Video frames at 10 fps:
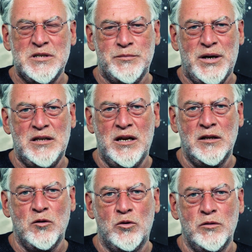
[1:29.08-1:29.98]

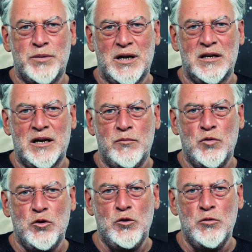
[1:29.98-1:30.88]
посмотрел он
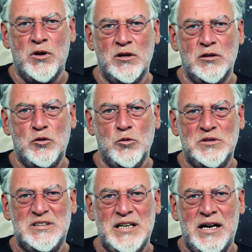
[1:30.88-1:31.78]
программу Юрия
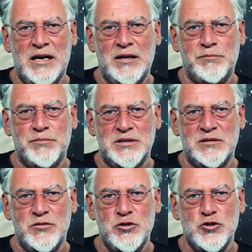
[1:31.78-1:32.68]
Дудя,
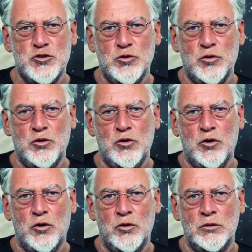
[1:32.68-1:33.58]

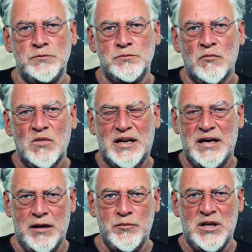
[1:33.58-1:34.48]
посвященную
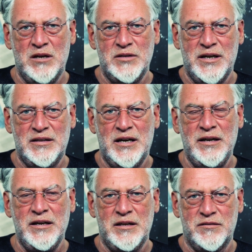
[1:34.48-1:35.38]
Кремниевой
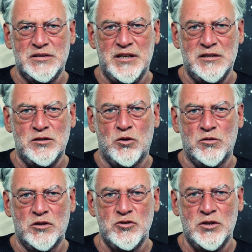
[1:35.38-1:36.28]
долине в
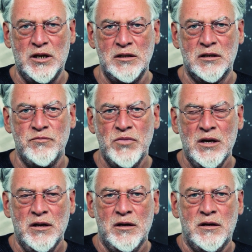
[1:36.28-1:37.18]
Соединенных Штатах.
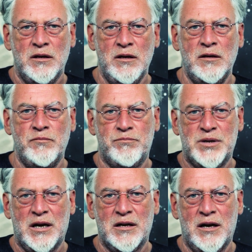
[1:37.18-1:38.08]
И
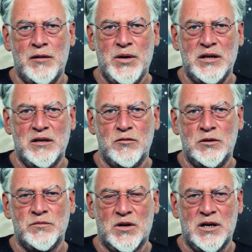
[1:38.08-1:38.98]
программа эта
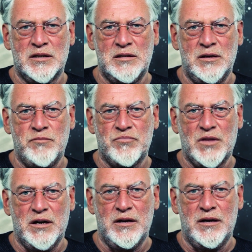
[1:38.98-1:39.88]
его как-то
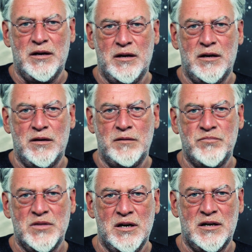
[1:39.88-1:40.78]
э,
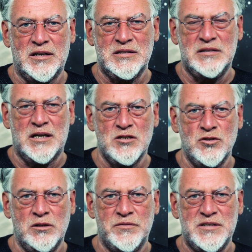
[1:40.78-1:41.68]

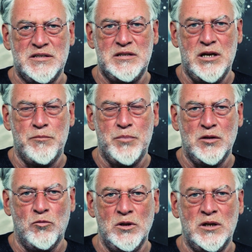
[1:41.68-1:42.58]
раздражила,
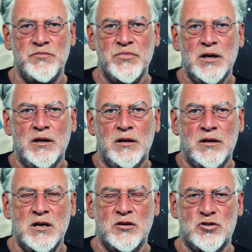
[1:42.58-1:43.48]
встрепенула,
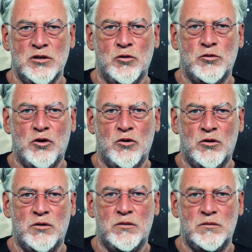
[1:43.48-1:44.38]
и решил он
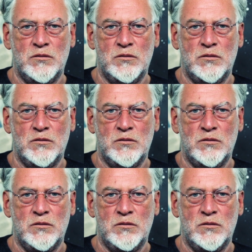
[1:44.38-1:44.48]
ее